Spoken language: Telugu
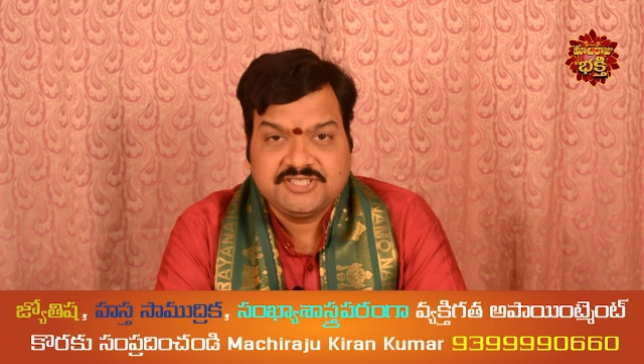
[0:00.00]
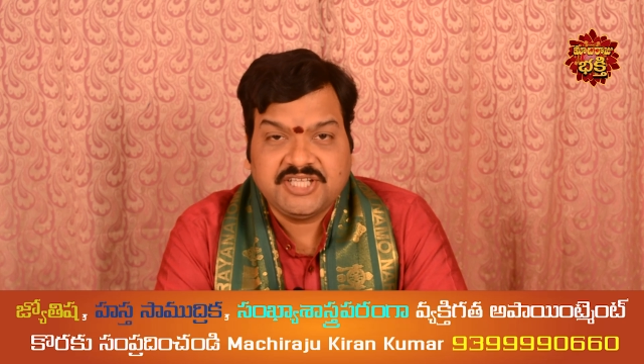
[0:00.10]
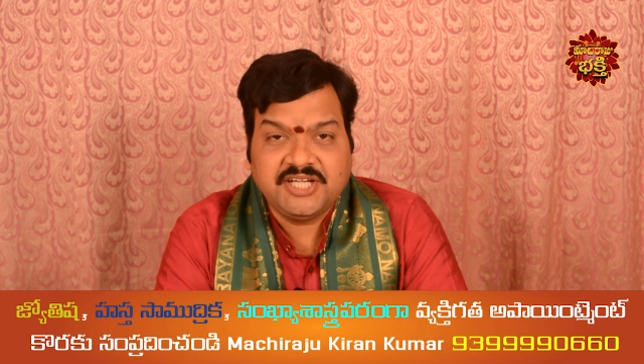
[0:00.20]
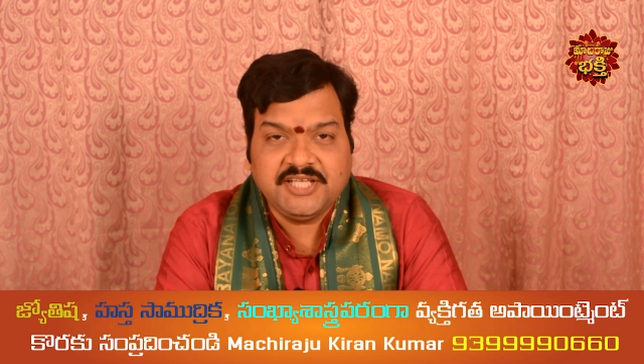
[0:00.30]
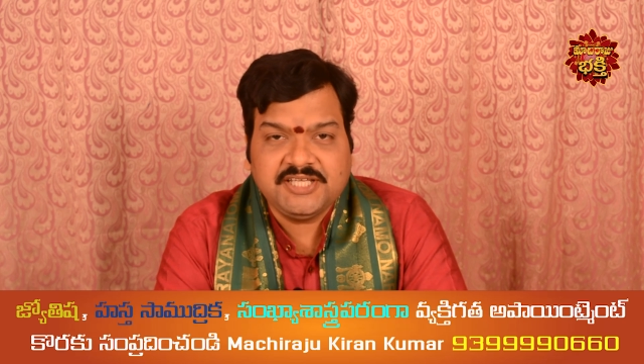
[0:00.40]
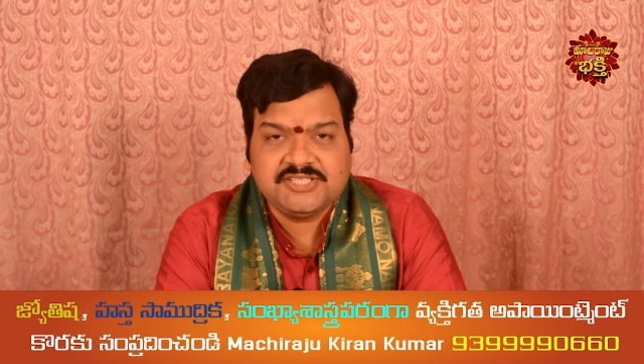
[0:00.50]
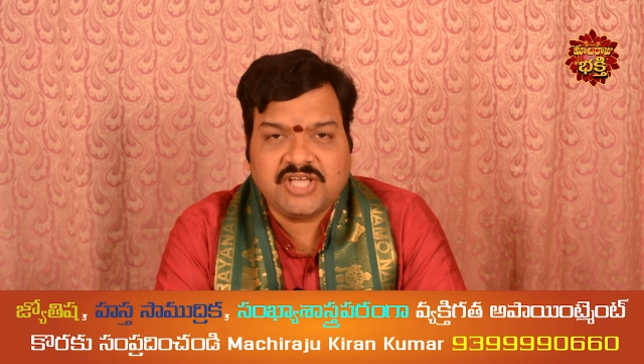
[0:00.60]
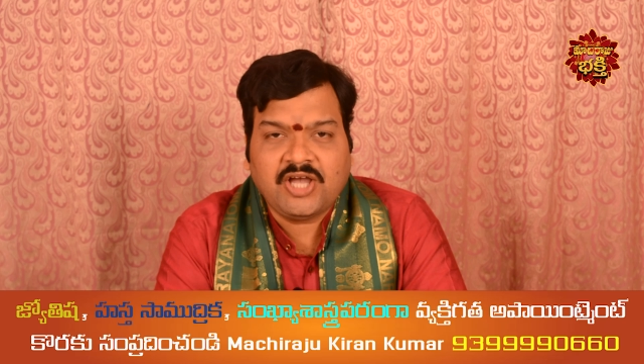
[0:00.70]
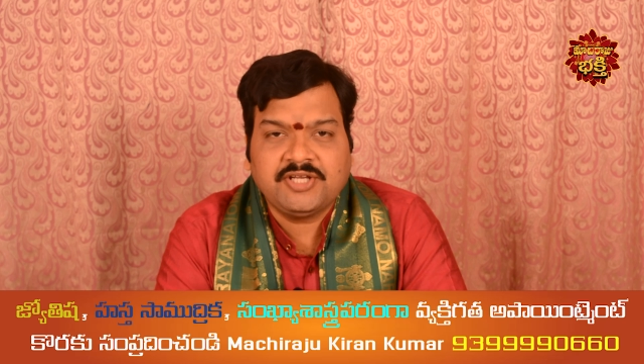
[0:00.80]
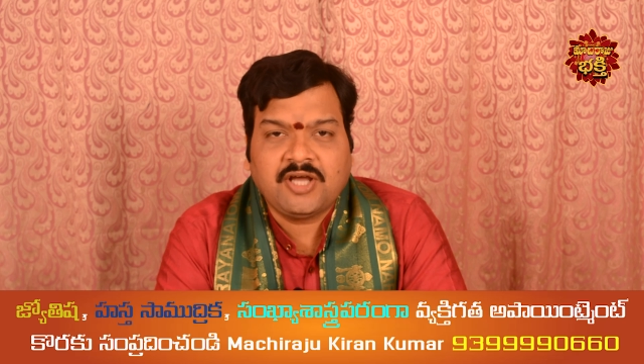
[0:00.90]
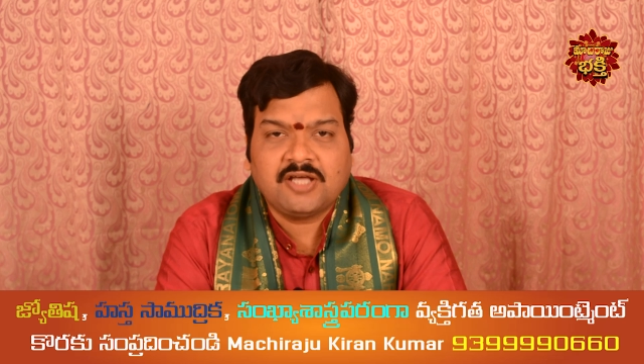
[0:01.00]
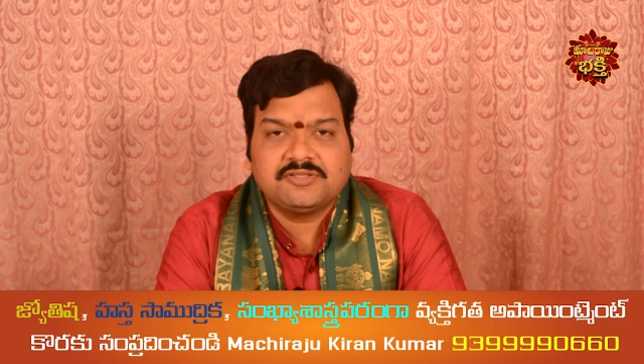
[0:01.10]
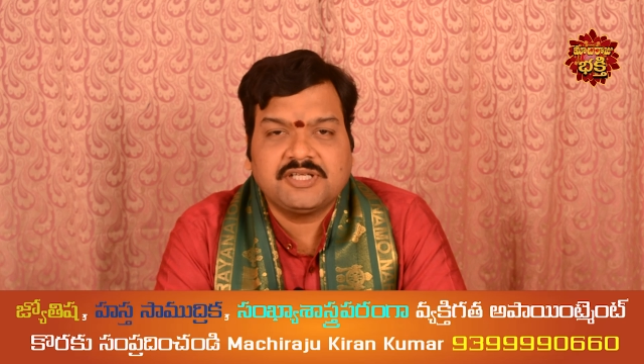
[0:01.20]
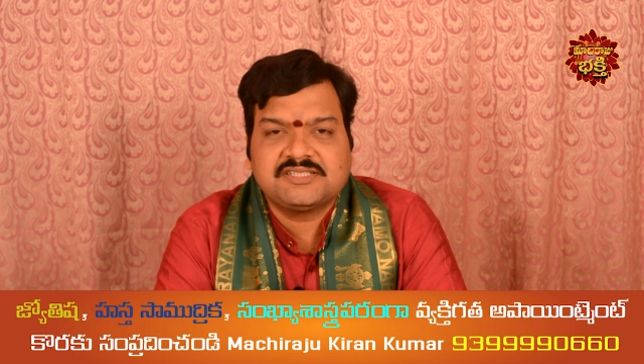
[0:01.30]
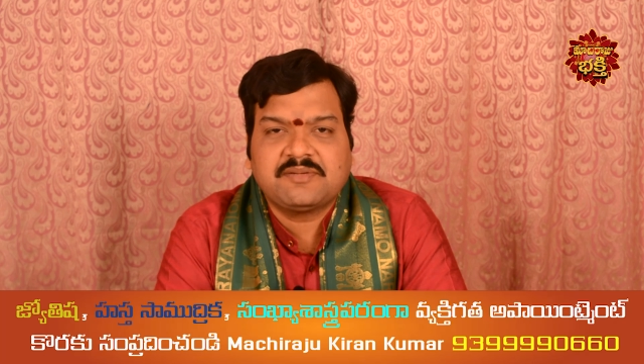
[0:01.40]
షిరిడీ
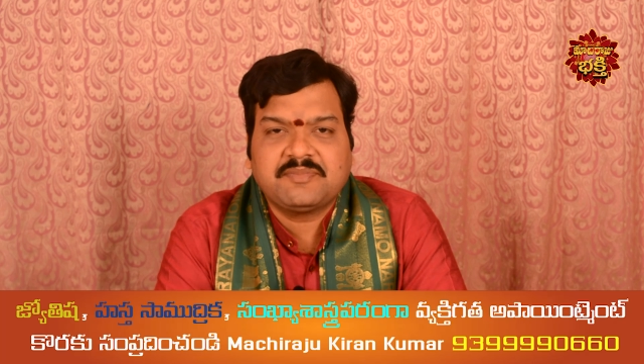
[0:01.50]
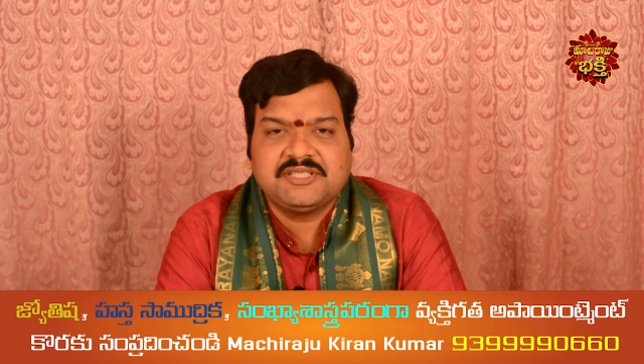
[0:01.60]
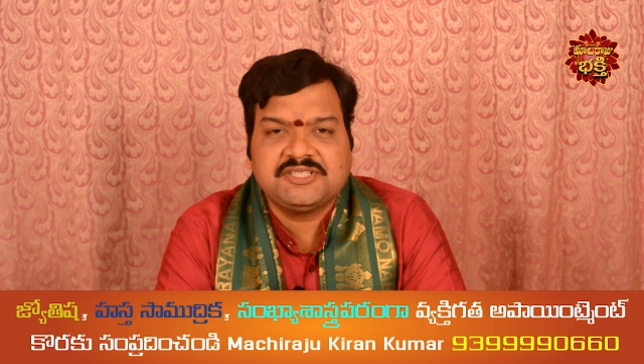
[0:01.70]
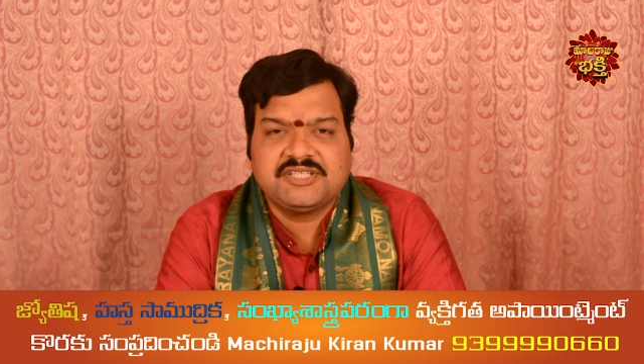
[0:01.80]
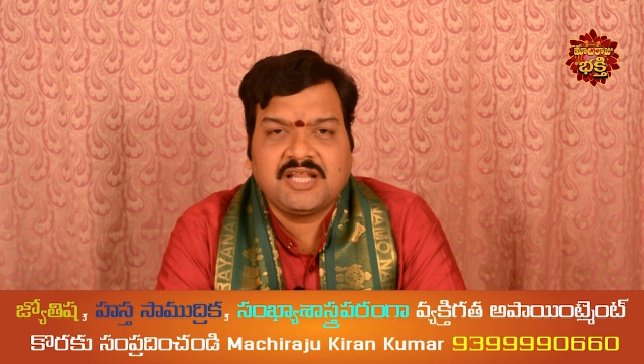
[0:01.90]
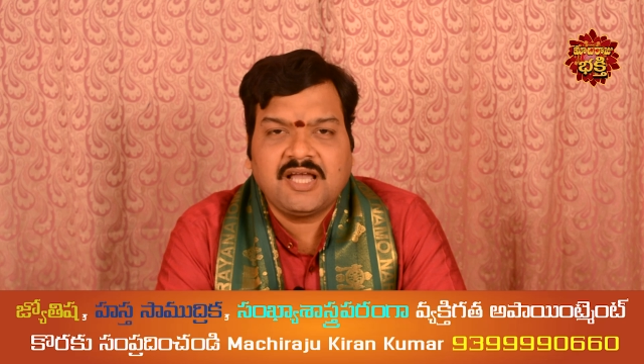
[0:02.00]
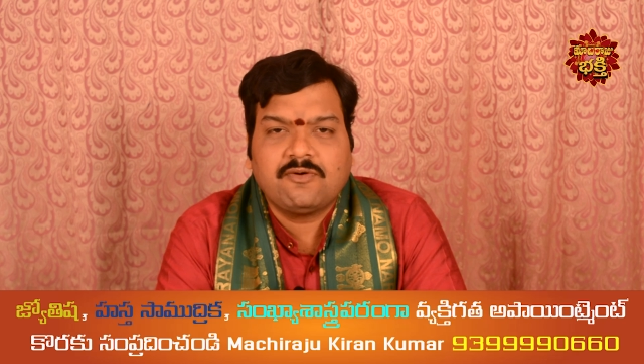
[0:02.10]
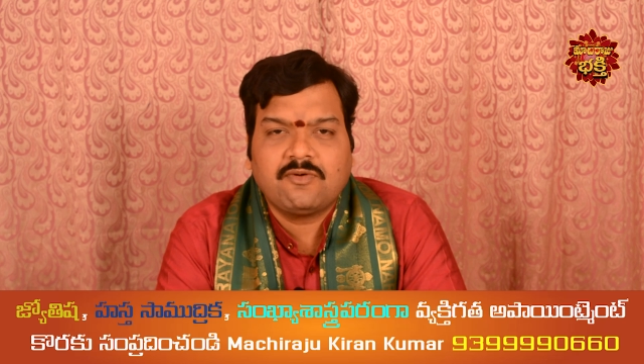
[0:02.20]
సాయినాథుడికి సంబంధించిన